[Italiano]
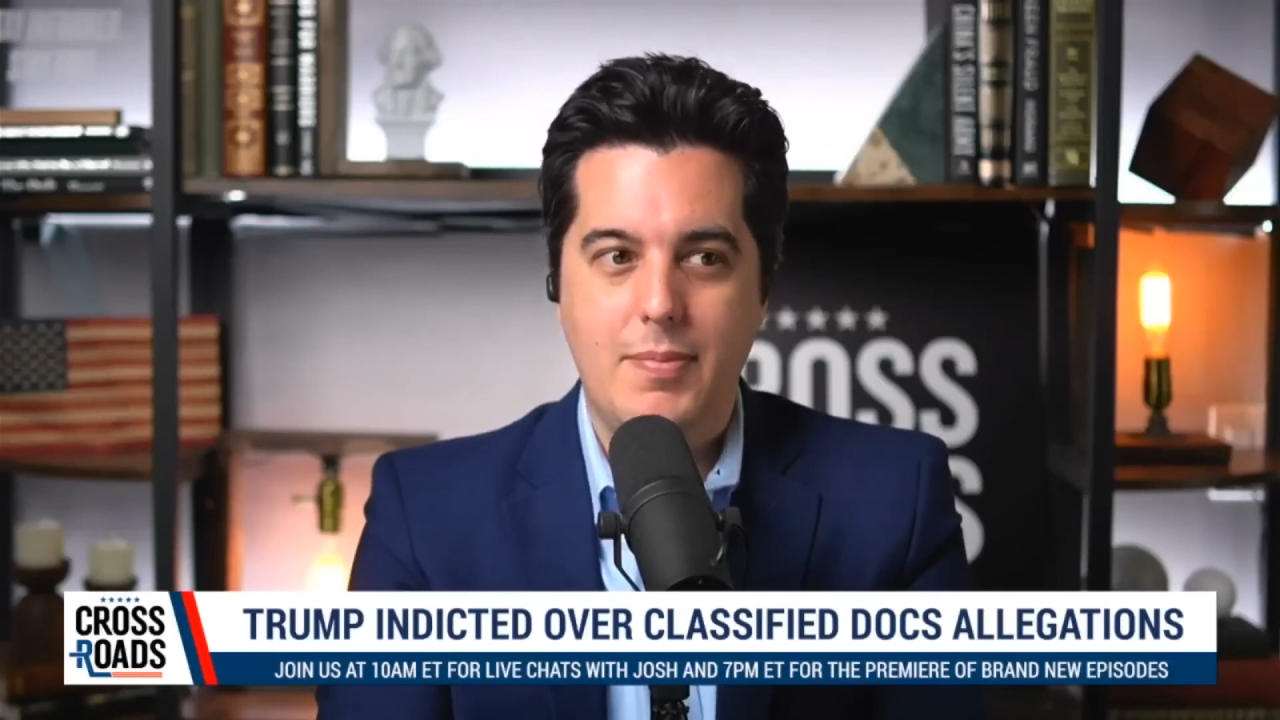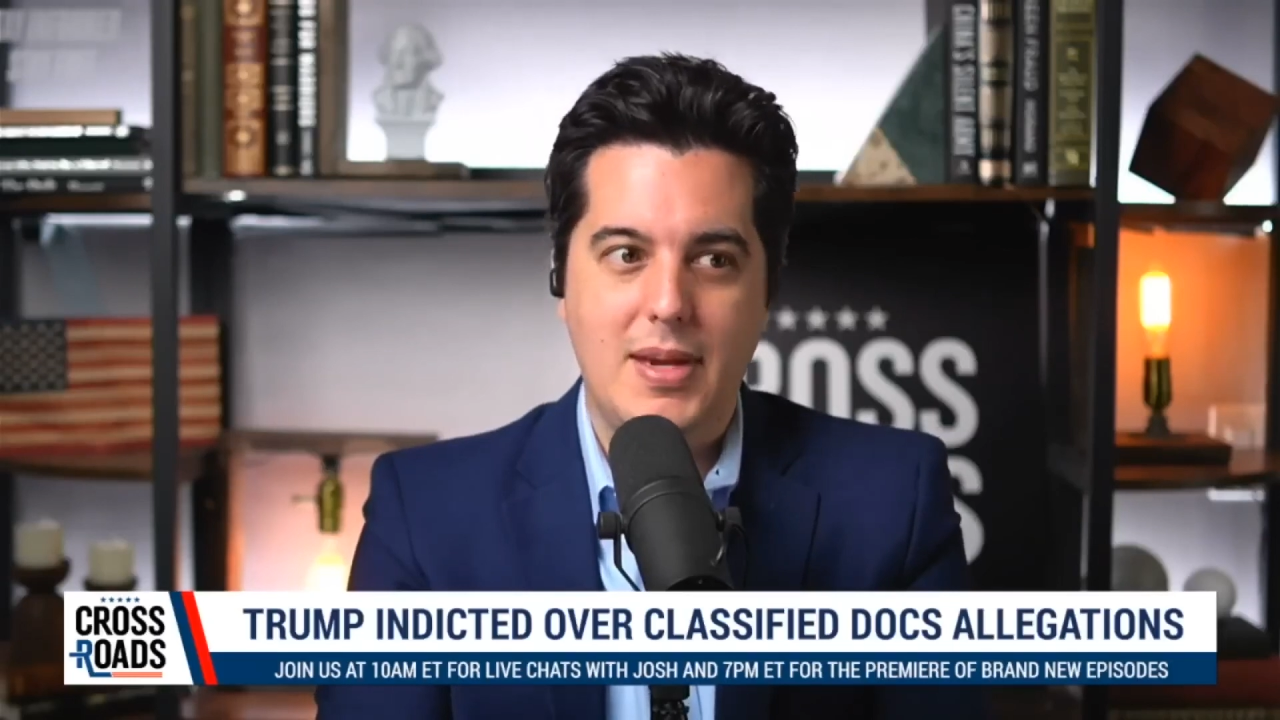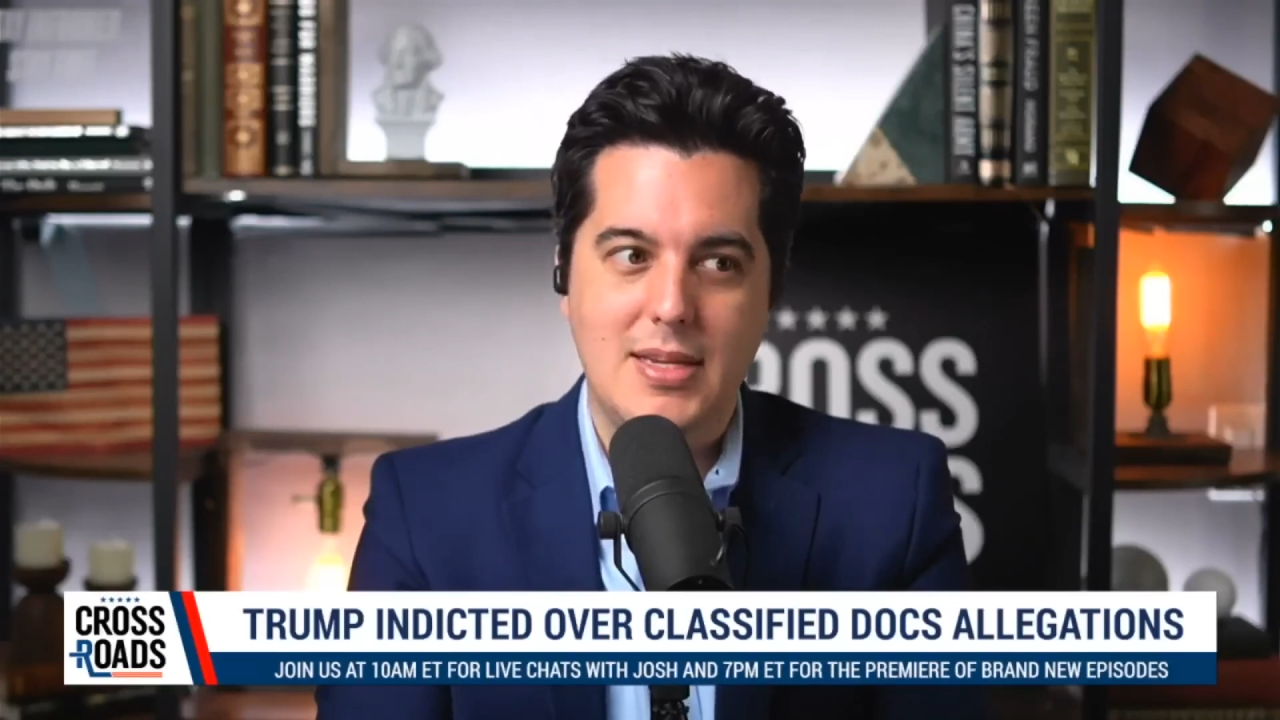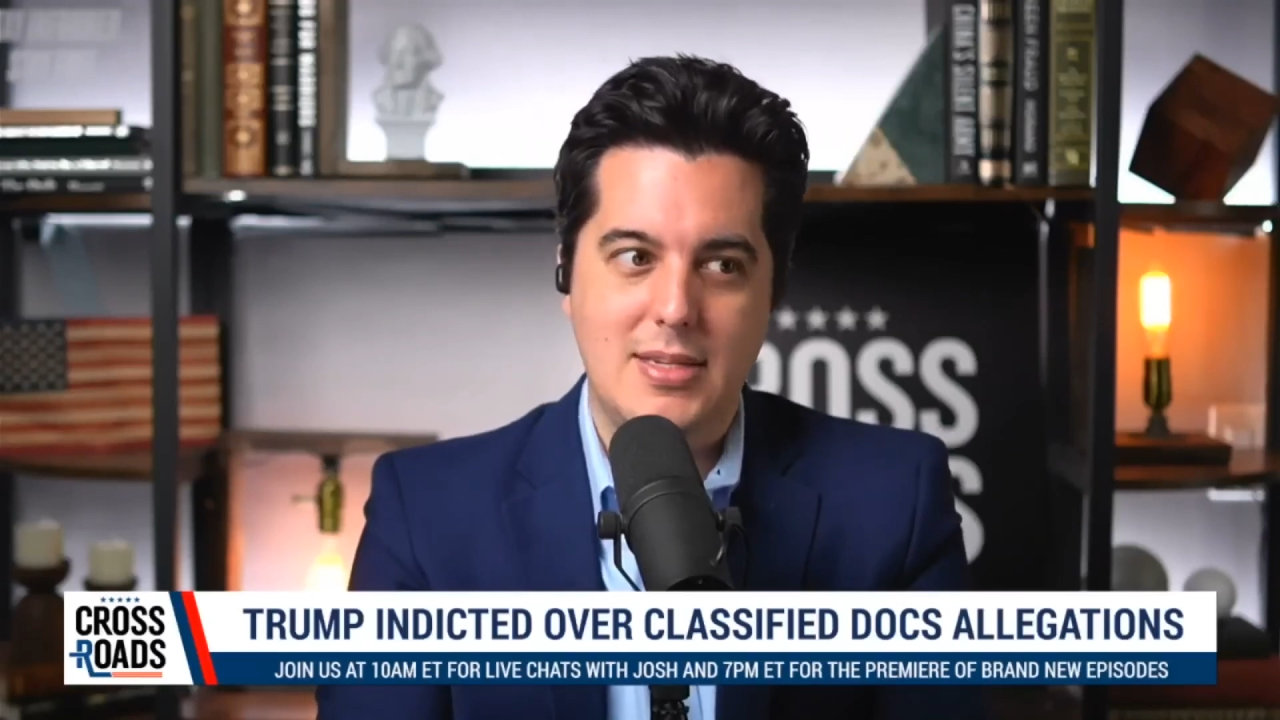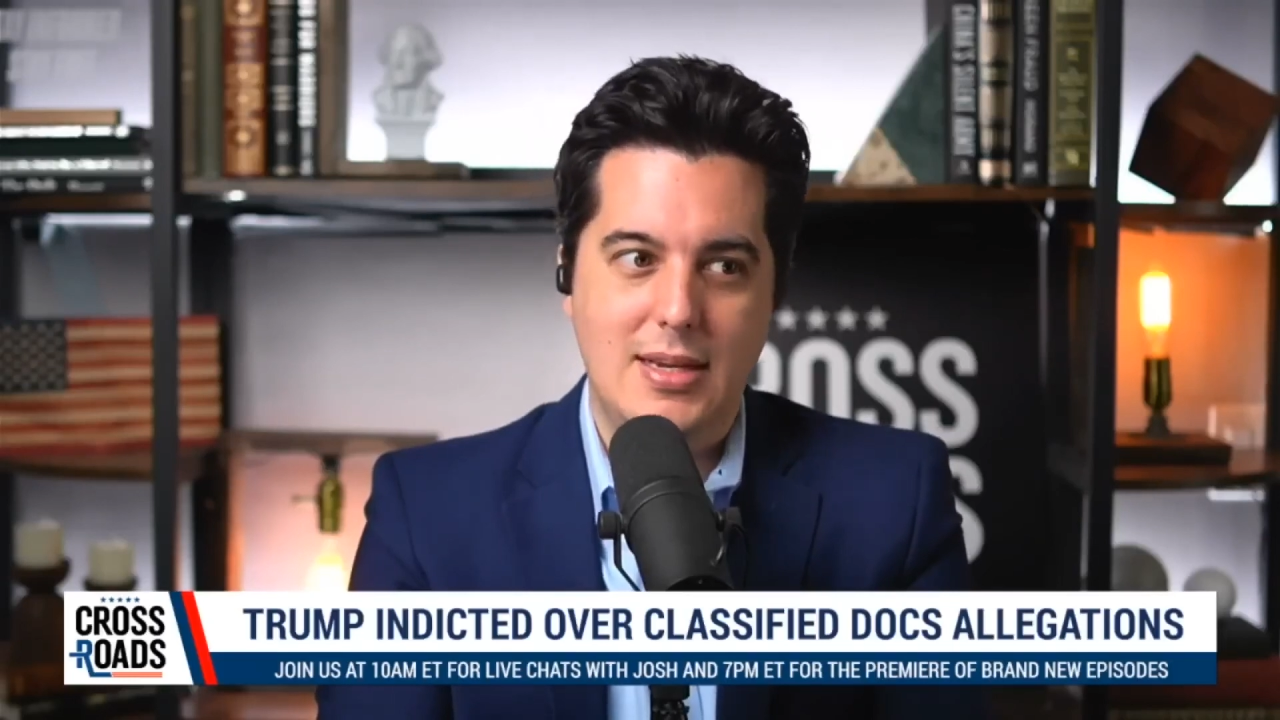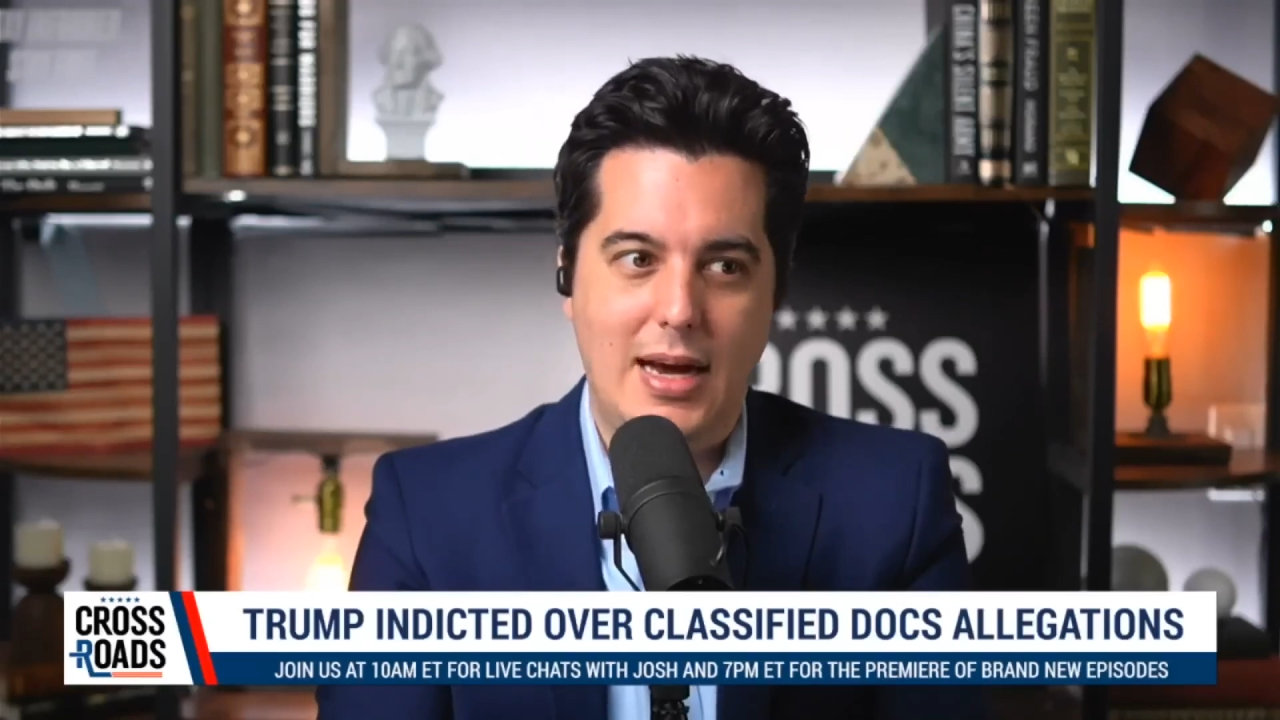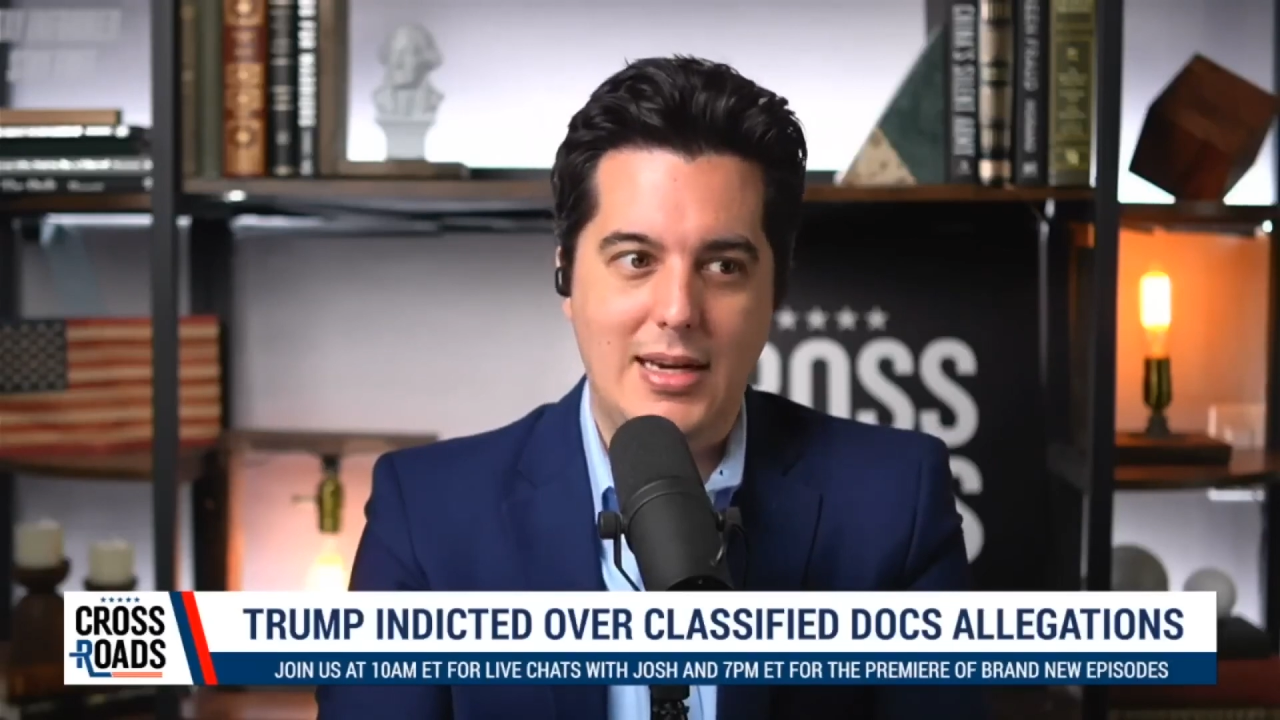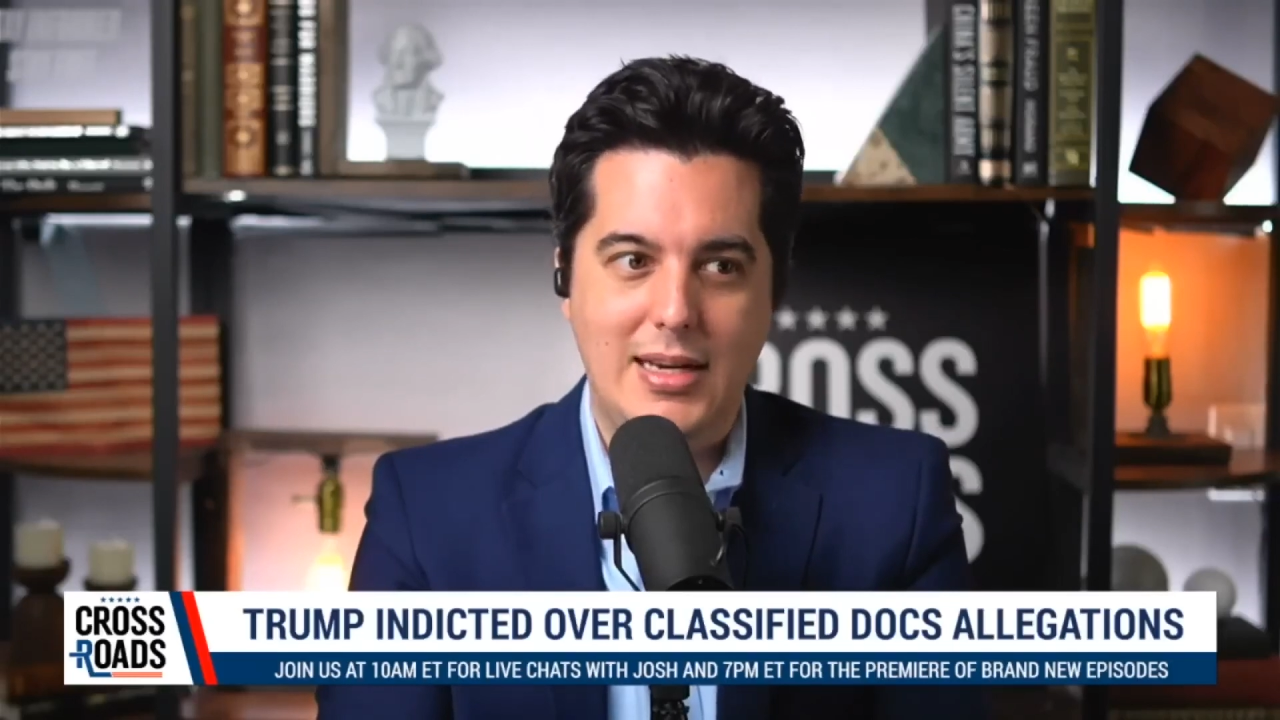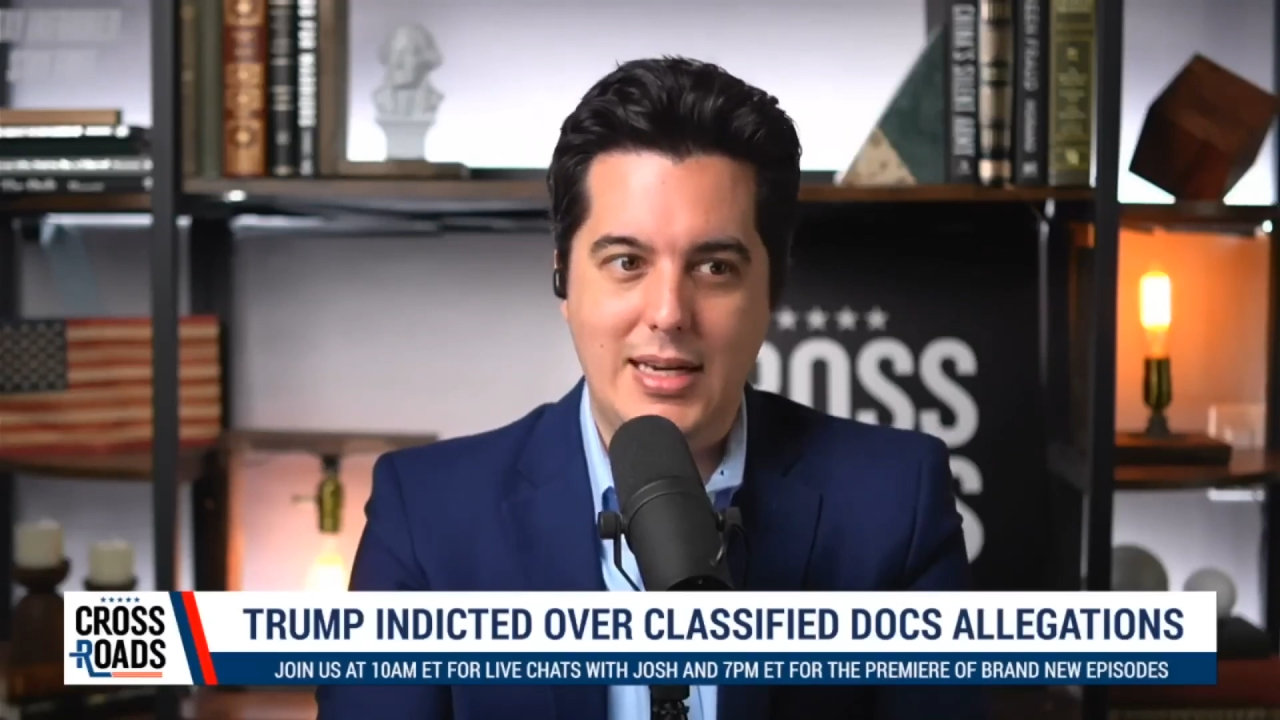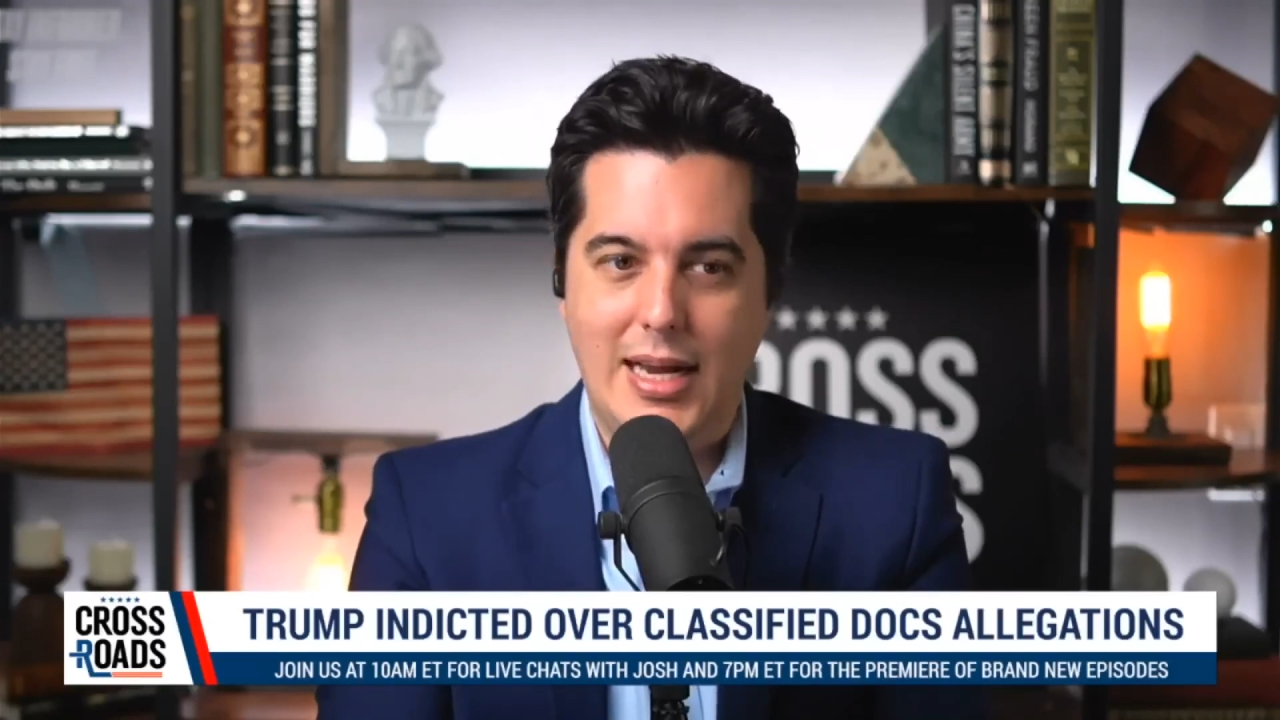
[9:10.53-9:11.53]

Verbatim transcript: televisioni non gli